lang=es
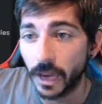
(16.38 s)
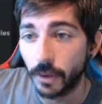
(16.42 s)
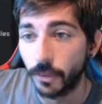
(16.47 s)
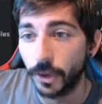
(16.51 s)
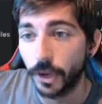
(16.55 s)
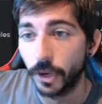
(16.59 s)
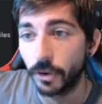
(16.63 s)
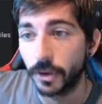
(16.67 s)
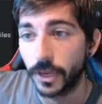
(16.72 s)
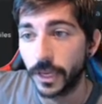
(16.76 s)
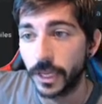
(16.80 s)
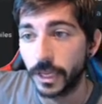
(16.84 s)

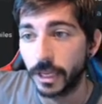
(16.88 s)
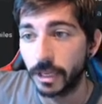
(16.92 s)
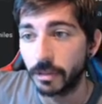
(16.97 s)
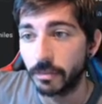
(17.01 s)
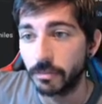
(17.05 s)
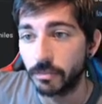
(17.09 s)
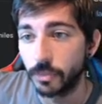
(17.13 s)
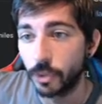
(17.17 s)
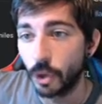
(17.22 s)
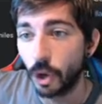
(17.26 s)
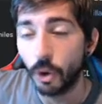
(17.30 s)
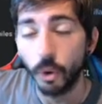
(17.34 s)
bueno, eh,
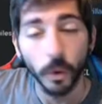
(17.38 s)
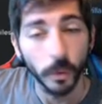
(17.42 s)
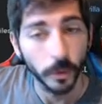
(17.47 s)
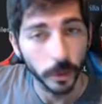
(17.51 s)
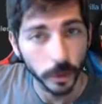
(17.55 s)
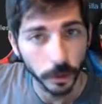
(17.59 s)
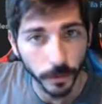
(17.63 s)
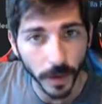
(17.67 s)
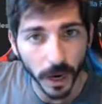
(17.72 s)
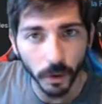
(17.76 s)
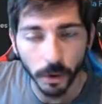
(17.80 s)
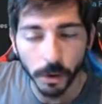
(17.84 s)
no jugamos
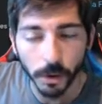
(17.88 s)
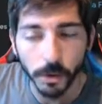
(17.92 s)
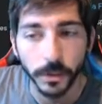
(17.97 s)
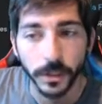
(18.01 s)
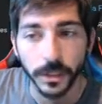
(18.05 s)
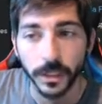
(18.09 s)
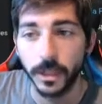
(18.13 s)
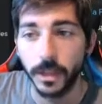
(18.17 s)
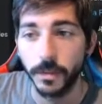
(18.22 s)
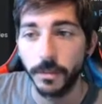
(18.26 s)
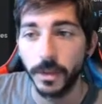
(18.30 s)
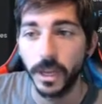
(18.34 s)
mal, jugamos
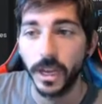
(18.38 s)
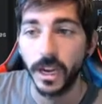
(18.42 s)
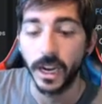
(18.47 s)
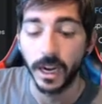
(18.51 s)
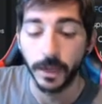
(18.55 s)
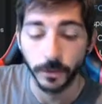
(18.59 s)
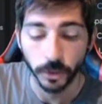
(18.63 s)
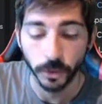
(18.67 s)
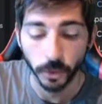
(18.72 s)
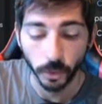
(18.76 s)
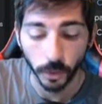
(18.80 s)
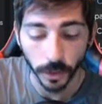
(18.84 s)
bastante bien,
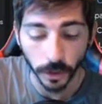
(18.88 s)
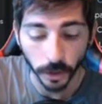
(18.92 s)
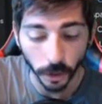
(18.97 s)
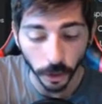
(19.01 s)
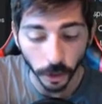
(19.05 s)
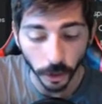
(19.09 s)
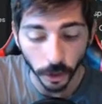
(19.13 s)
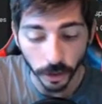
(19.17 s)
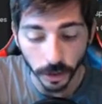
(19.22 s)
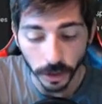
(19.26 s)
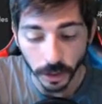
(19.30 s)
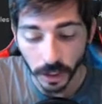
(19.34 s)
ganamos
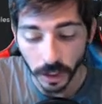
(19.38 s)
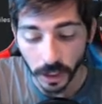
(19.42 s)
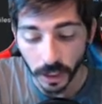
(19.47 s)
4-2